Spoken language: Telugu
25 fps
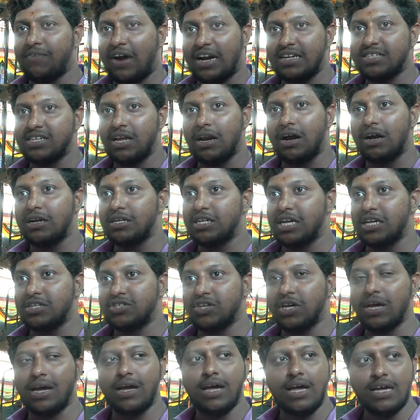ఫండ్స్ అలాట్
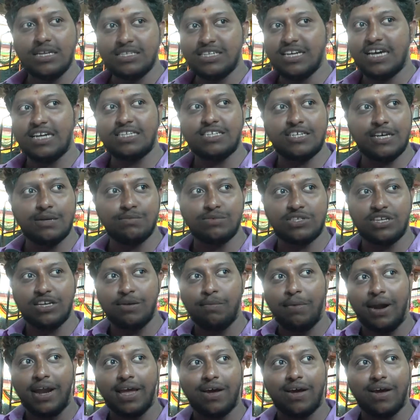చేసి జిహెచ్ఎంసీ